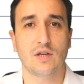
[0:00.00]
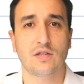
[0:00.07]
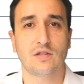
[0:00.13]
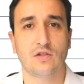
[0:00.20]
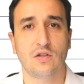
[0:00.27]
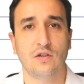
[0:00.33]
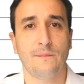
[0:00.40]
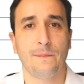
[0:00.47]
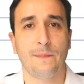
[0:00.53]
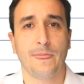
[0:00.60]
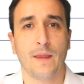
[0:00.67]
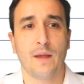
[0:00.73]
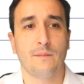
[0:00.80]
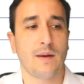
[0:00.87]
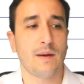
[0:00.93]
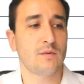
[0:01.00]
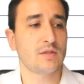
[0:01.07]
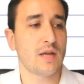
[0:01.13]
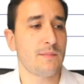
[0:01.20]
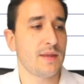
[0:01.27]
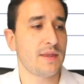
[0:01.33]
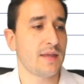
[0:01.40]
esto,
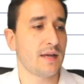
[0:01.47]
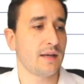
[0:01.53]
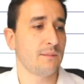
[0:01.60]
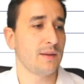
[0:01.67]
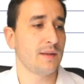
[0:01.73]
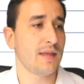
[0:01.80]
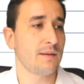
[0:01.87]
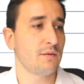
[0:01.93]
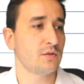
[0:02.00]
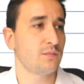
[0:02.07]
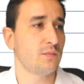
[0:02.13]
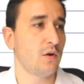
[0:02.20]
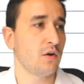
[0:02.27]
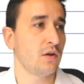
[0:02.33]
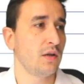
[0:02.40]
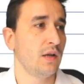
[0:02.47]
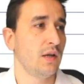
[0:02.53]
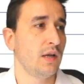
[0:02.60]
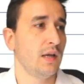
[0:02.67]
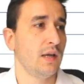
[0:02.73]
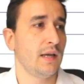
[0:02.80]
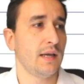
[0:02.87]
vamos a empezar. Empezamos por
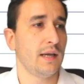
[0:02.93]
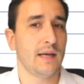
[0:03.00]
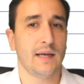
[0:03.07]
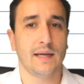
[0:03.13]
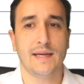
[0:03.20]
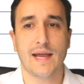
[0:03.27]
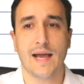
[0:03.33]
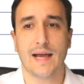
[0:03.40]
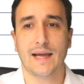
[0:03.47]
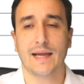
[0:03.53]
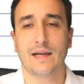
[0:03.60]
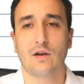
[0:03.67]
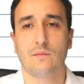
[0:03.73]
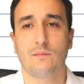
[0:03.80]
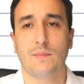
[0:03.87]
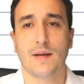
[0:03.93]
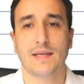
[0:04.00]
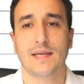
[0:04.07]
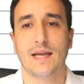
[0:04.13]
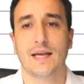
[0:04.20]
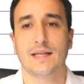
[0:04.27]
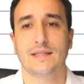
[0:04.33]
IAG,
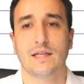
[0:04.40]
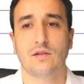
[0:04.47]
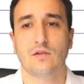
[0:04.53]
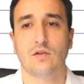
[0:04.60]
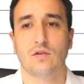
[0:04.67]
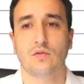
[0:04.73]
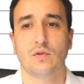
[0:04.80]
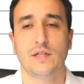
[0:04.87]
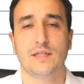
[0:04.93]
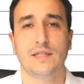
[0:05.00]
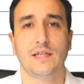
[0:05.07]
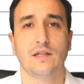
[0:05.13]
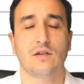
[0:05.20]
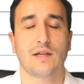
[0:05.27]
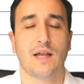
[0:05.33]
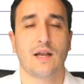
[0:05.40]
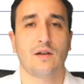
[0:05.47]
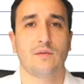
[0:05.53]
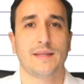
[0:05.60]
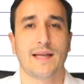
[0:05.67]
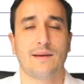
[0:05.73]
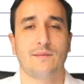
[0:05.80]
compañía del sector turístico, que ya
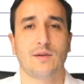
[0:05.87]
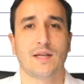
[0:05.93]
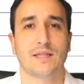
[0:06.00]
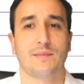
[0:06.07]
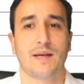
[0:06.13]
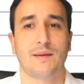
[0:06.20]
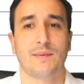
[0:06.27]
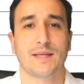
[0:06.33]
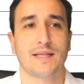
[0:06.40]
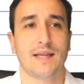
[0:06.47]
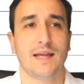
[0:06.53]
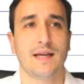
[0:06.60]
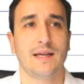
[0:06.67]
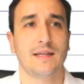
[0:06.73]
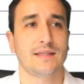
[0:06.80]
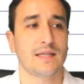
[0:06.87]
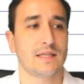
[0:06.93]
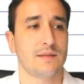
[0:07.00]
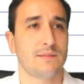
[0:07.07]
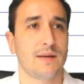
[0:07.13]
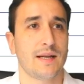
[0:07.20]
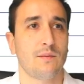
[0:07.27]
lo comentábamos la semana pasada. Esta
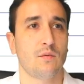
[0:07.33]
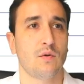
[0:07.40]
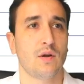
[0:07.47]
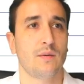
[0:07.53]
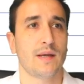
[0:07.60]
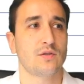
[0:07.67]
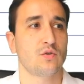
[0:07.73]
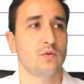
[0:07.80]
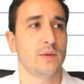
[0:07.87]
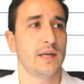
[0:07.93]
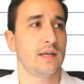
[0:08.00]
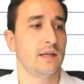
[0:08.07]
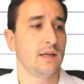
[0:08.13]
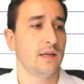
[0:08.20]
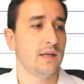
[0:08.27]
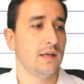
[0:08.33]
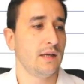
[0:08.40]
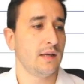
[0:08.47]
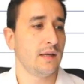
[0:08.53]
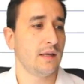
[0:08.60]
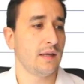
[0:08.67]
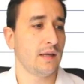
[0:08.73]
semana vuelve a subir,
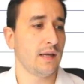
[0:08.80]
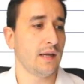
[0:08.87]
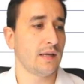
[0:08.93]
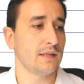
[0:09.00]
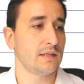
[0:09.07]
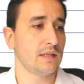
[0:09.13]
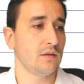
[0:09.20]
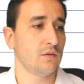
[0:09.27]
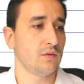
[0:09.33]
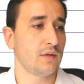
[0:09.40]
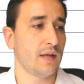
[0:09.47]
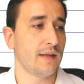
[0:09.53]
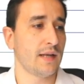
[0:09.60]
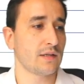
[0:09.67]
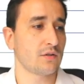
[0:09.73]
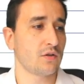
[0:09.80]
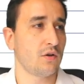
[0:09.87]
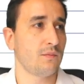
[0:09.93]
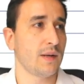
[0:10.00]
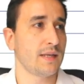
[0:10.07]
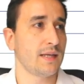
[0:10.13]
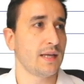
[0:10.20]
eh, ha sido una de las
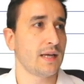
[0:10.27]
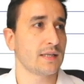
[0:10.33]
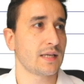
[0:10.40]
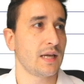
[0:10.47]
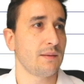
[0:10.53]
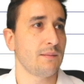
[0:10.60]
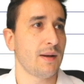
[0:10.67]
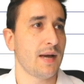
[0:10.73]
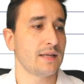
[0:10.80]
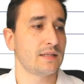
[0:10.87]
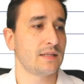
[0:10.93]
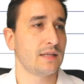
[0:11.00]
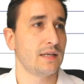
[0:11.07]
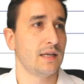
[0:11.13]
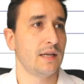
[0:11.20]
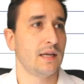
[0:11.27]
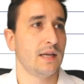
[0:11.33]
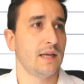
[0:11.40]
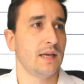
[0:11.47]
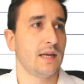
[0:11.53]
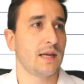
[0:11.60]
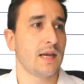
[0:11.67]
compañías que más,
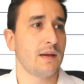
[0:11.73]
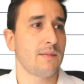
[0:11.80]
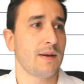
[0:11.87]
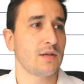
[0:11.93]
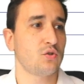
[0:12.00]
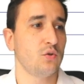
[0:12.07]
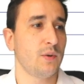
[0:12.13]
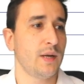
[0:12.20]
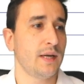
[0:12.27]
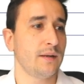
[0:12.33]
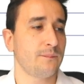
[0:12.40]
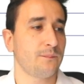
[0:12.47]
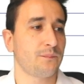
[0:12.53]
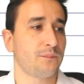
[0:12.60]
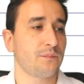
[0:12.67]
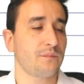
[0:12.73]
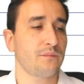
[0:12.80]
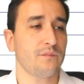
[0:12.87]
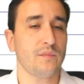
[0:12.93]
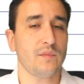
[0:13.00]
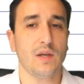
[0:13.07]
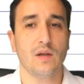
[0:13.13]
que más suben,
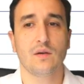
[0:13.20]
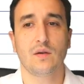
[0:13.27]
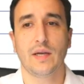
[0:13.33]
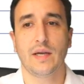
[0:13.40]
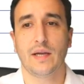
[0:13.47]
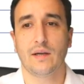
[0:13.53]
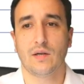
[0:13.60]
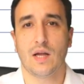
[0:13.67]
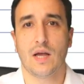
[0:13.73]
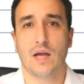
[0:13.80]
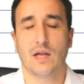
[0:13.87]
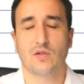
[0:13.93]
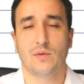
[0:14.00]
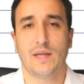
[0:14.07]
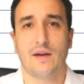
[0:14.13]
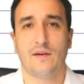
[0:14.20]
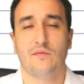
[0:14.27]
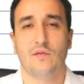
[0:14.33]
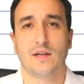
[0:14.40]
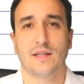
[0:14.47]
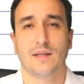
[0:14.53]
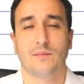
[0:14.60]
eh, una subida
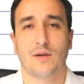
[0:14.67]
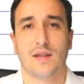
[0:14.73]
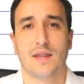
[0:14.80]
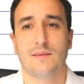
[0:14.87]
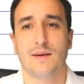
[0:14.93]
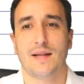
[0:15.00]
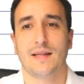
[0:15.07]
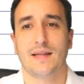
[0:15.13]
fuerte por encima del